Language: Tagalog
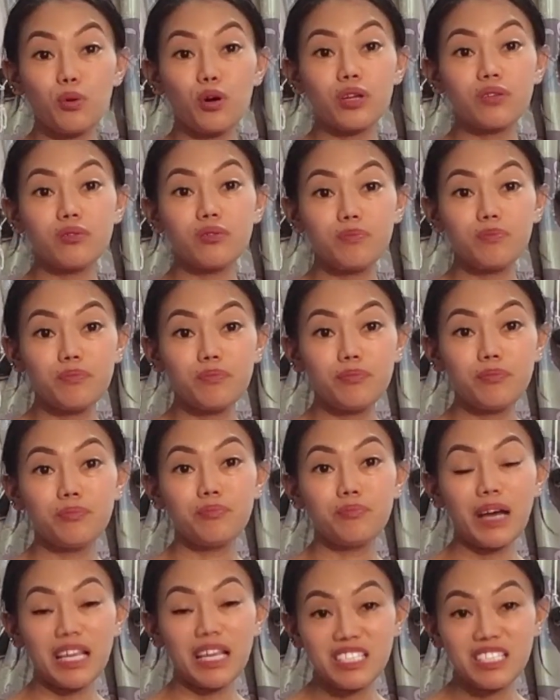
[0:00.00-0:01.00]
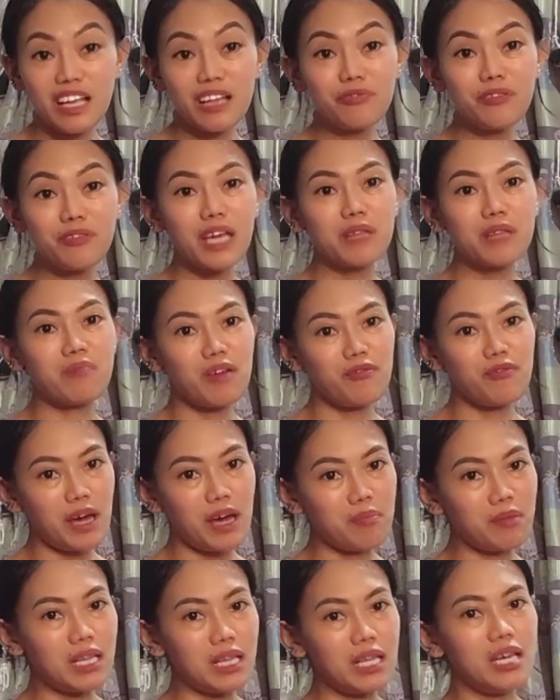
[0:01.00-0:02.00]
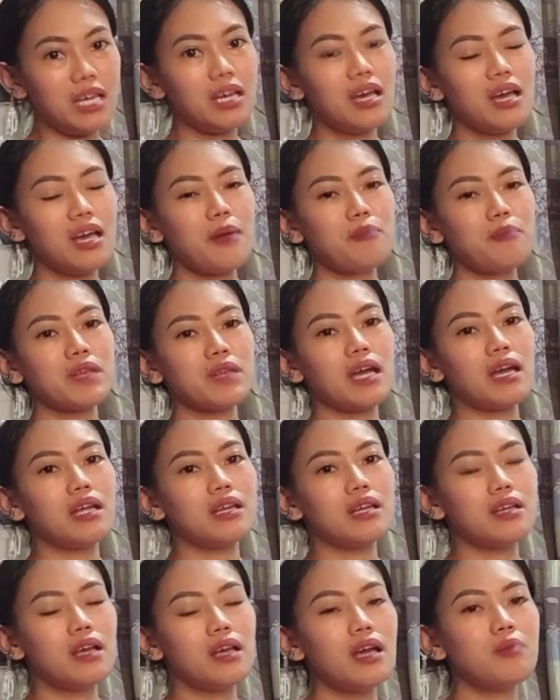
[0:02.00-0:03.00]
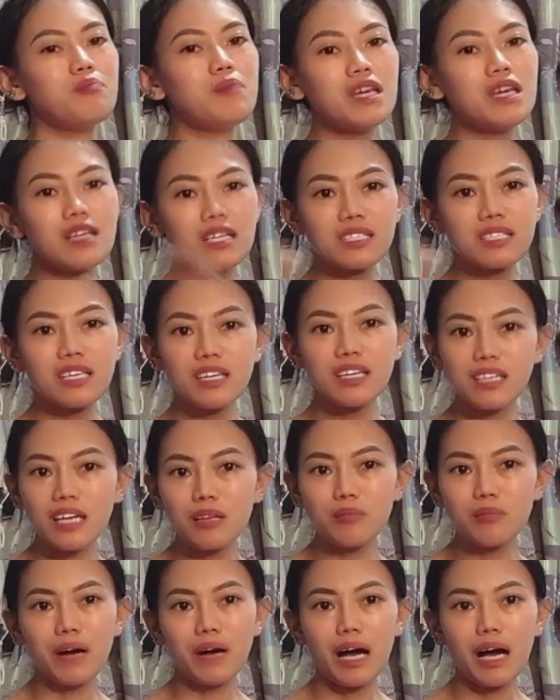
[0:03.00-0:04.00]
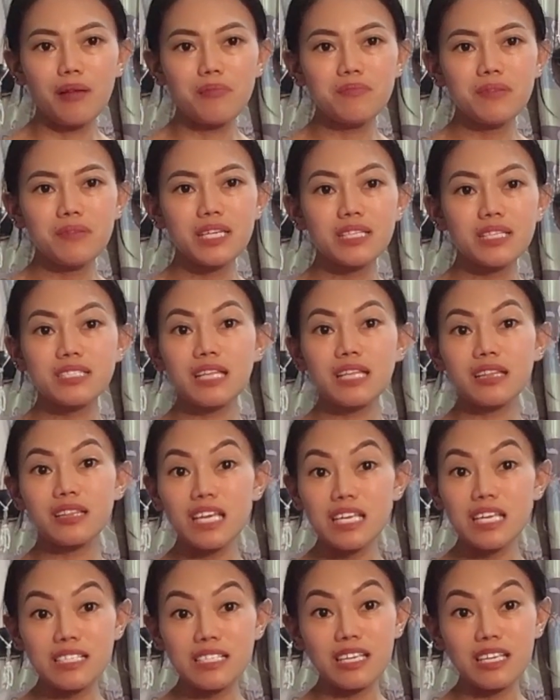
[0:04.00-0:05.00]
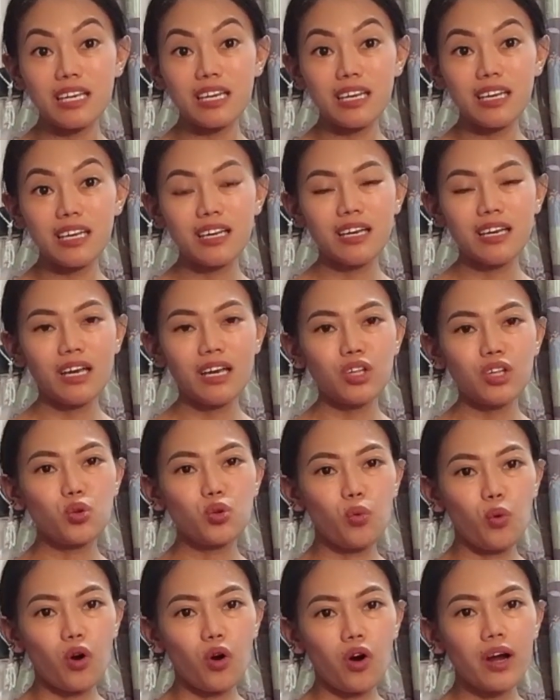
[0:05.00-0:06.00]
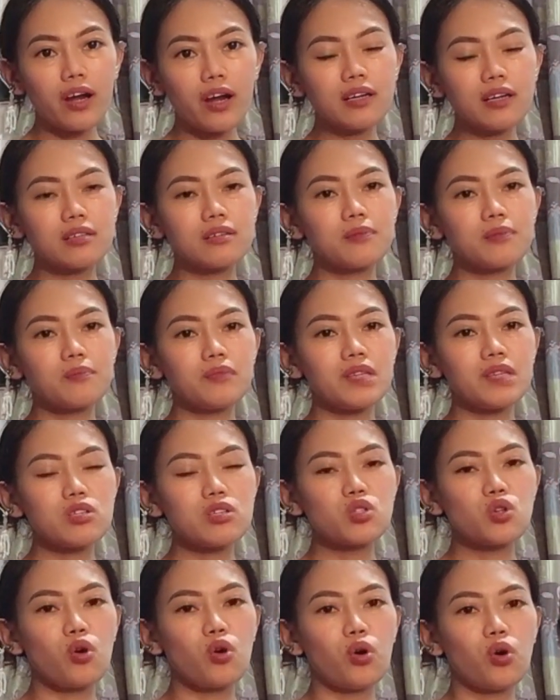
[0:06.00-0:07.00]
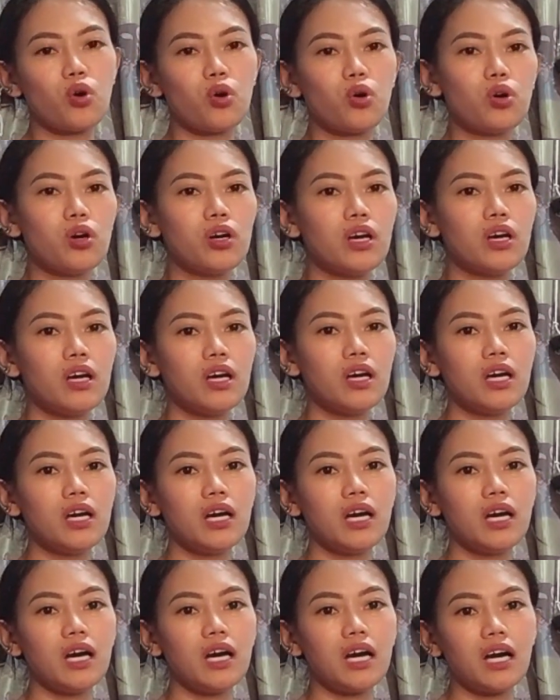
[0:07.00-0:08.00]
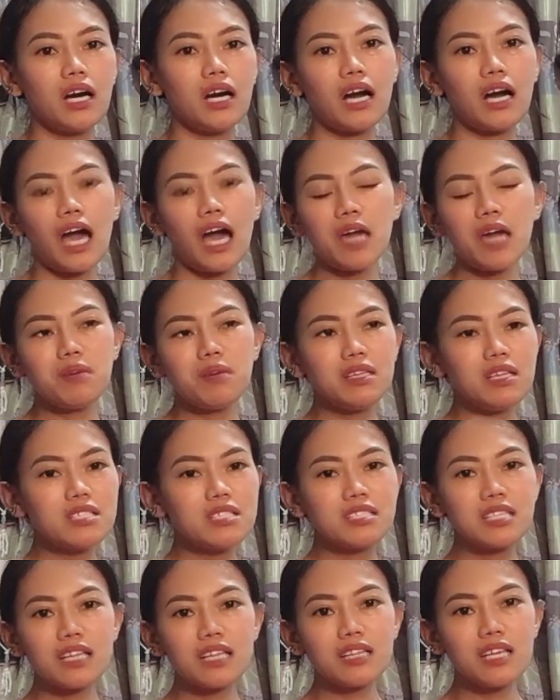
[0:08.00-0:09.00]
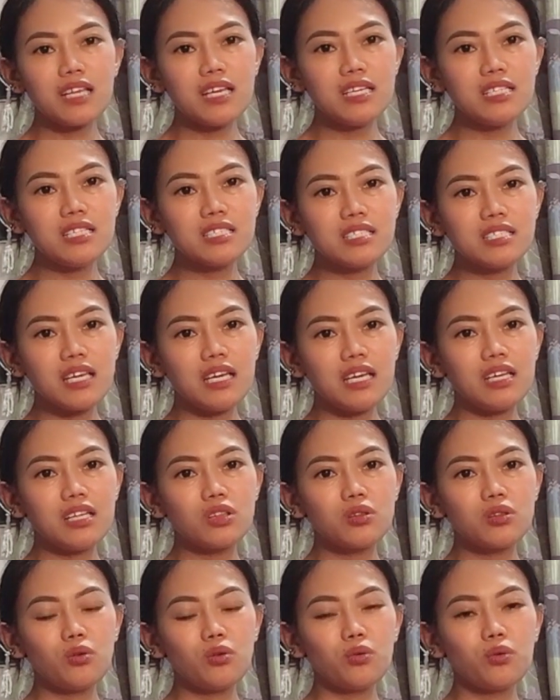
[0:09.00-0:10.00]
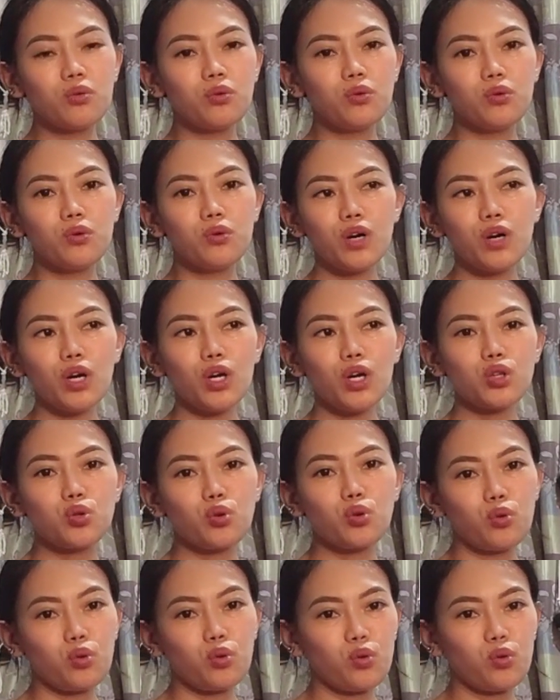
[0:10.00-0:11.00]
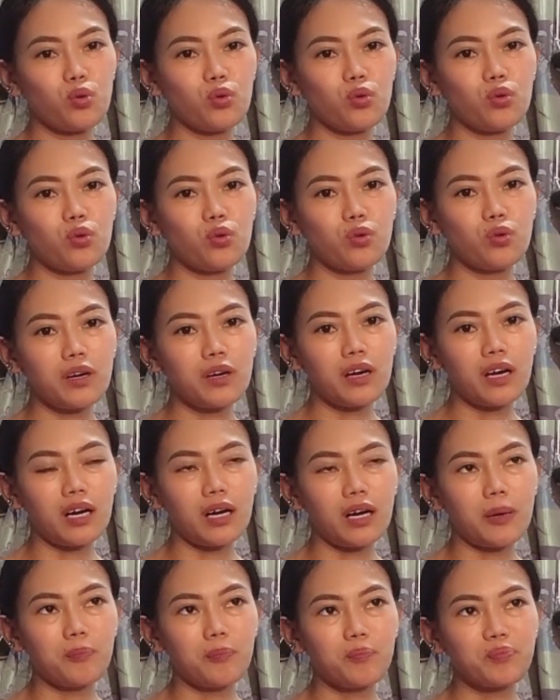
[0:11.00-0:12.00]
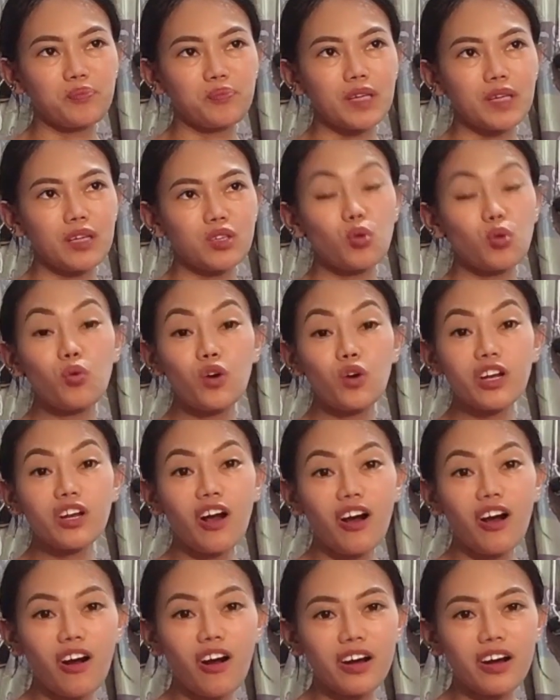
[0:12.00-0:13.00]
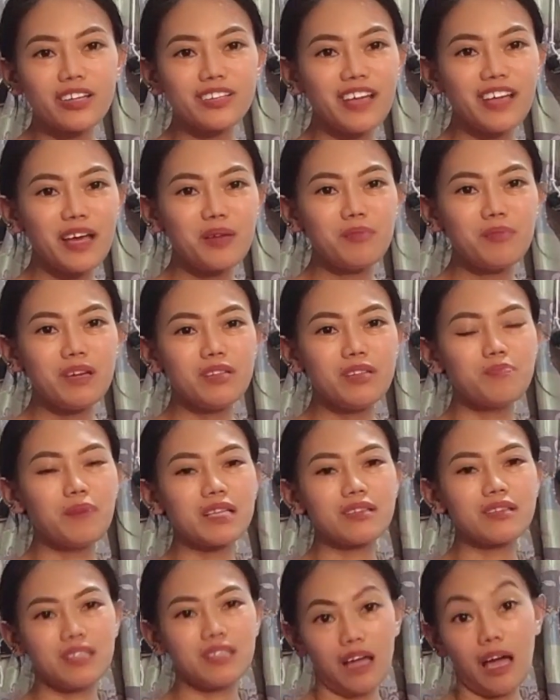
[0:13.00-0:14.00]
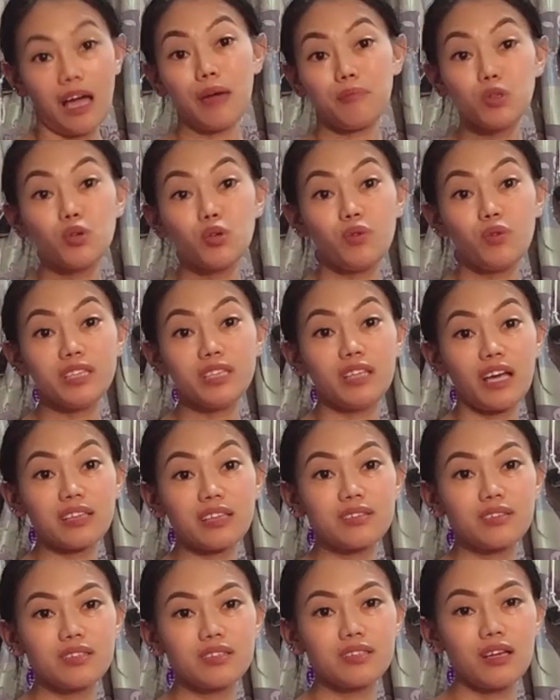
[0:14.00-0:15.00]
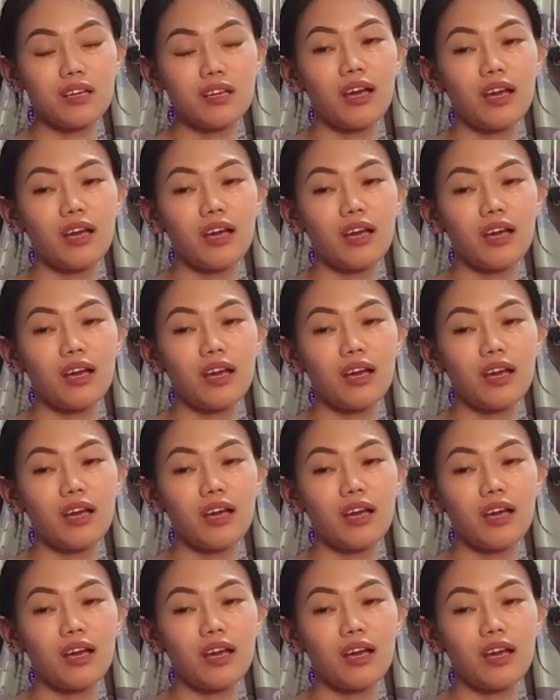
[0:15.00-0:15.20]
And being a single mom, it's not easy to work. So, uh, I mean it's not easy to to um, to work hard I mean but I'm doing that for the for the best of uh,